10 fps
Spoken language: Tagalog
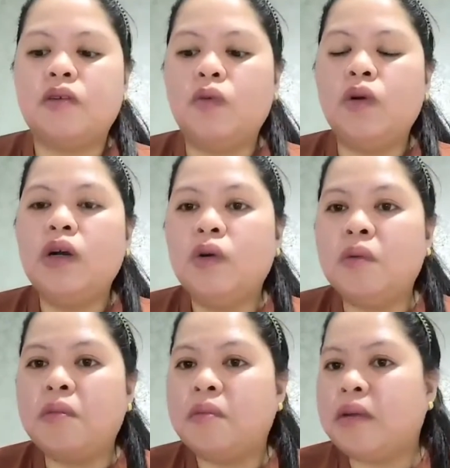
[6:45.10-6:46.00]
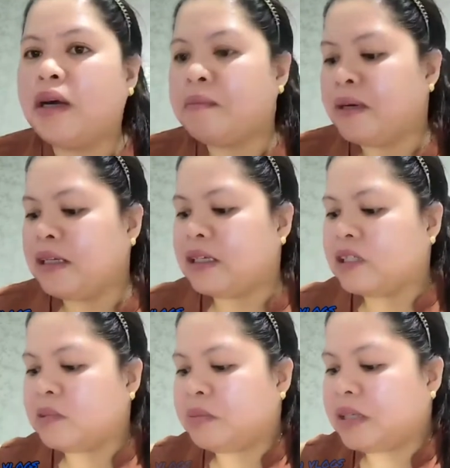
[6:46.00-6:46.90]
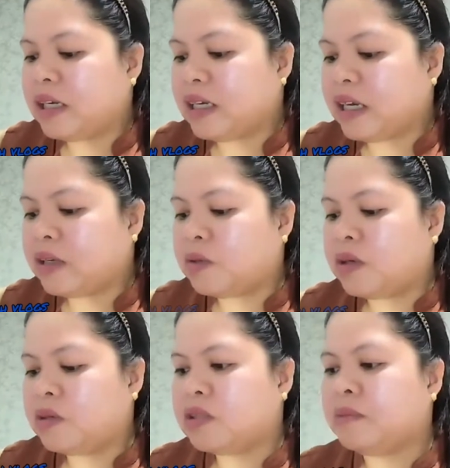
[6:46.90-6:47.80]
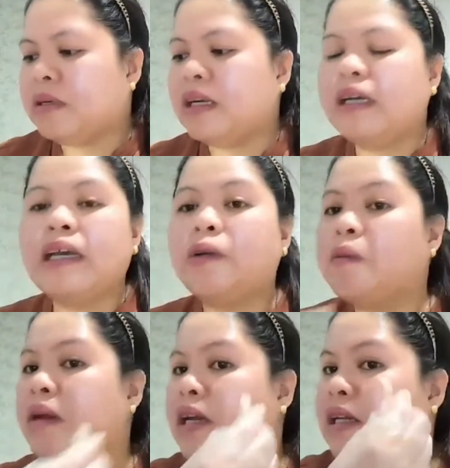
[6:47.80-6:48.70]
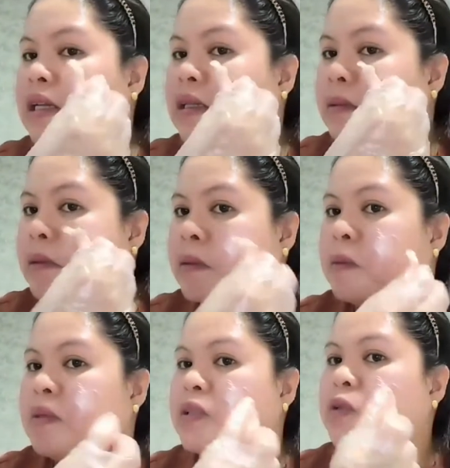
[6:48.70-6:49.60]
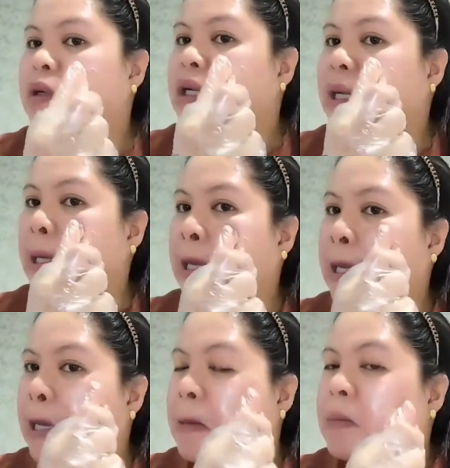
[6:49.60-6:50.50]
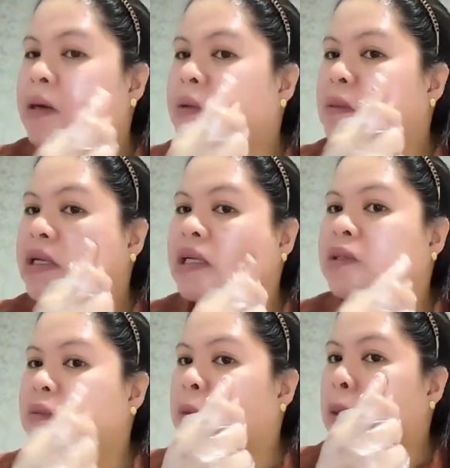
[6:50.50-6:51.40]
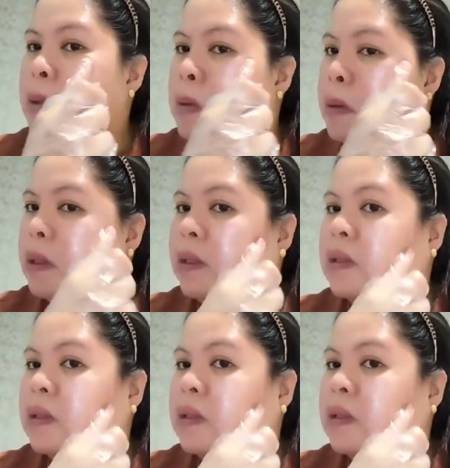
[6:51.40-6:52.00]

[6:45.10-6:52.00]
Wow, makapal nga siya paglagay ko. Oh, sa paglagay ko mainit. Pero eventually, parang uminit yung mukha ko ah.